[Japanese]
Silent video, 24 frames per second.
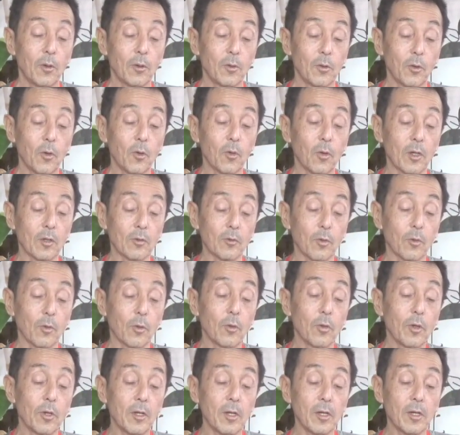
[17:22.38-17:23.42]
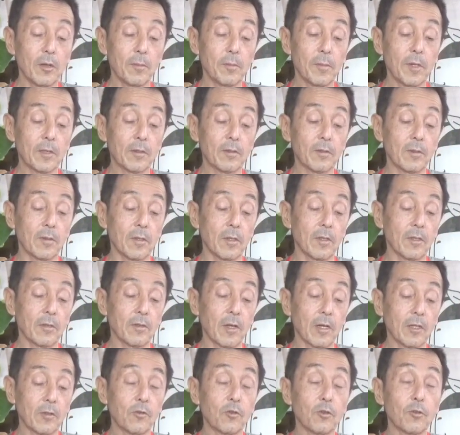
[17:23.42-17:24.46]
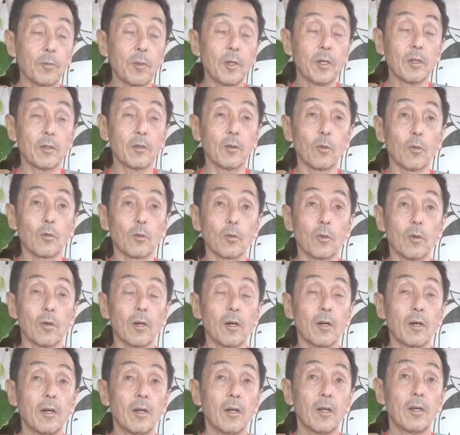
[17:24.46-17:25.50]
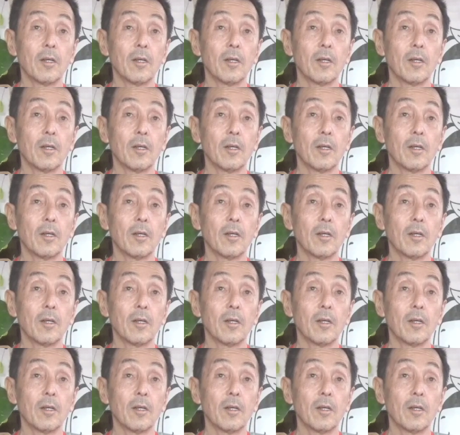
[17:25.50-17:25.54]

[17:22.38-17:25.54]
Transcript: 量が揃えられます。30万円ってことは